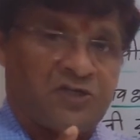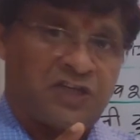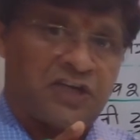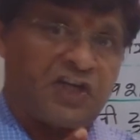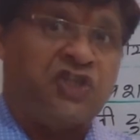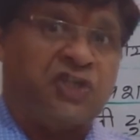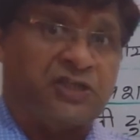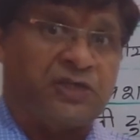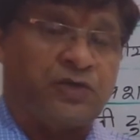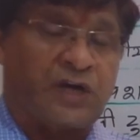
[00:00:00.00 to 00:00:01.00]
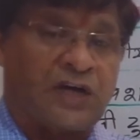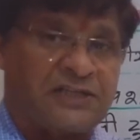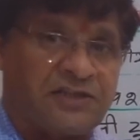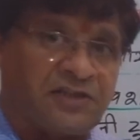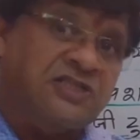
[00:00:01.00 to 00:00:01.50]
सैनिक शक्ति को
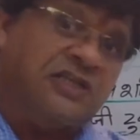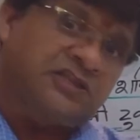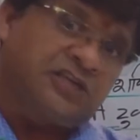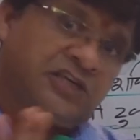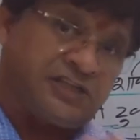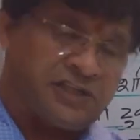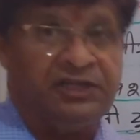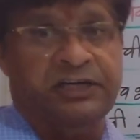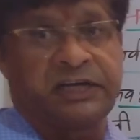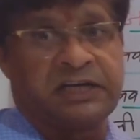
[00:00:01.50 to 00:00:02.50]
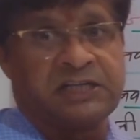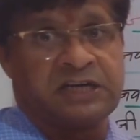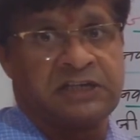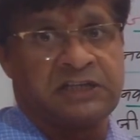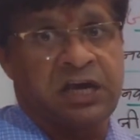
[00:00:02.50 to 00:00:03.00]
राजनीतिक शक्ति के अधीन रहना
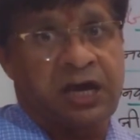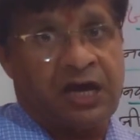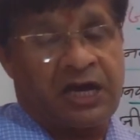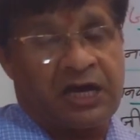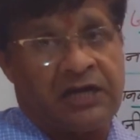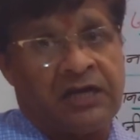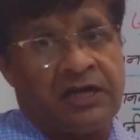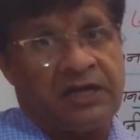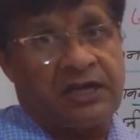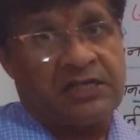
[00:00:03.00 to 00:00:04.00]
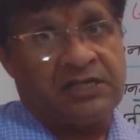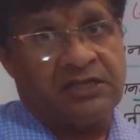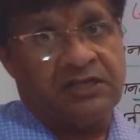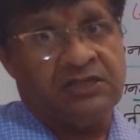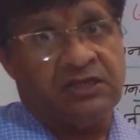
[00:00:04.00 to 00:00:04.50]
चाहिए अगर
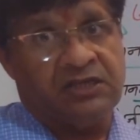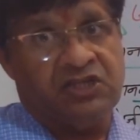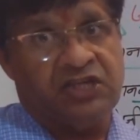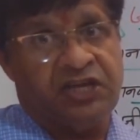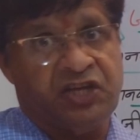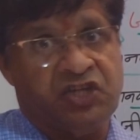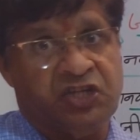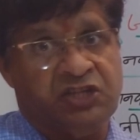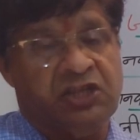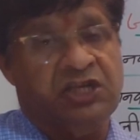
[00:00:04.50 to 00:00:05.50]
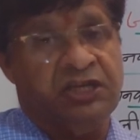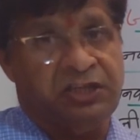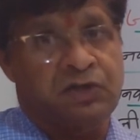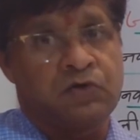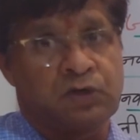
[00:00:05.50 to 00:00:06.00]
राजनीतिक शक्ति सैनिक शक्ति के
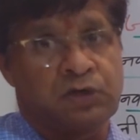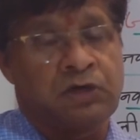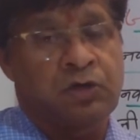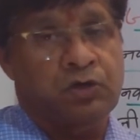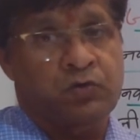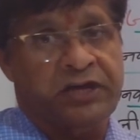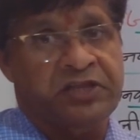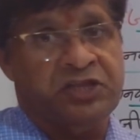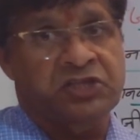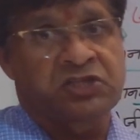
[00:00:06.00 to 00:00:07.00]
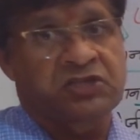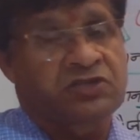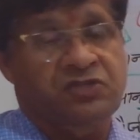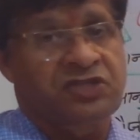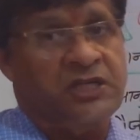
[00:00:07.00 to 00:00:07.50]
अधीन होगी तो वह देश
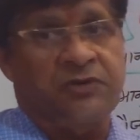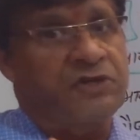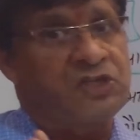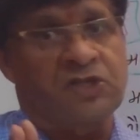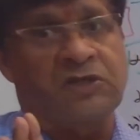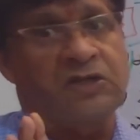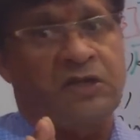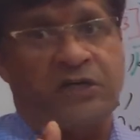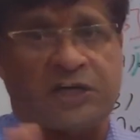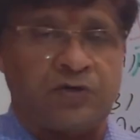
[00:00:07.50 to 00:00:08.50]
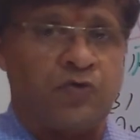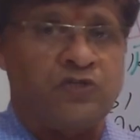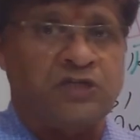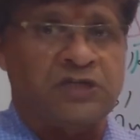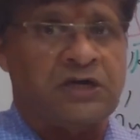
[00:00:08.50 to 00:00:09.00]
ज़्यादा विकसित नहीं हो
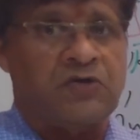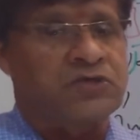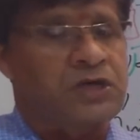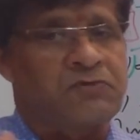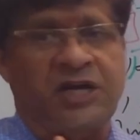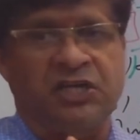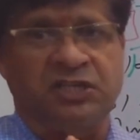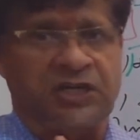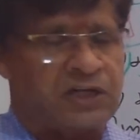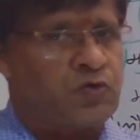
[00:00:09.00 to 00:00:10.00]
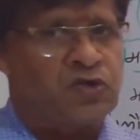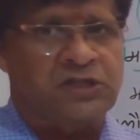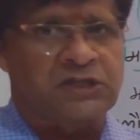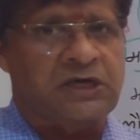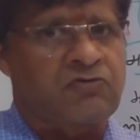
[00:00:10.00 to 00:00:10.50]
सकता उसका विकास नहीं हो
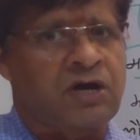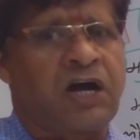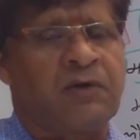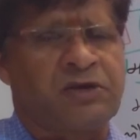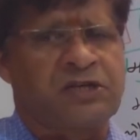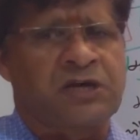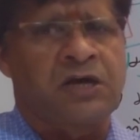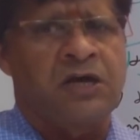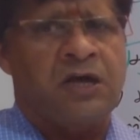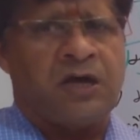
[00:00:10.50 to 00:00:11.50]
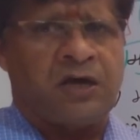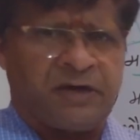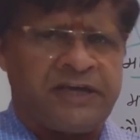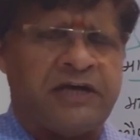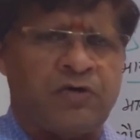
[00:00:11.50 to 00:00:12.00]
सकता वहाँ हमेशा
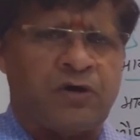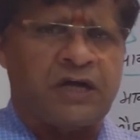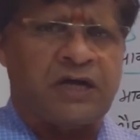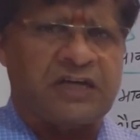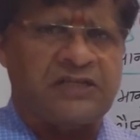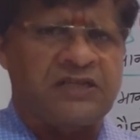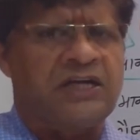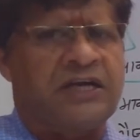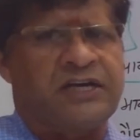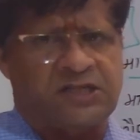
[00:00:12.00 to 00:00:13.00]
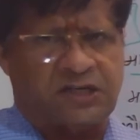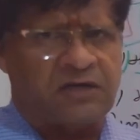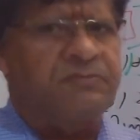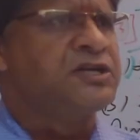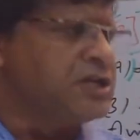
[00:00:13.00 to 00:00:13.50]
मैं ये कहूँगा कि राजनीतिक
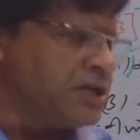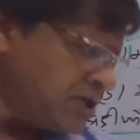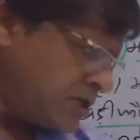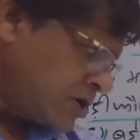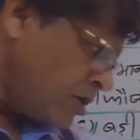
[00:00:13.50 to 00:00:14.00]
अस्थिरता बनी रहेगी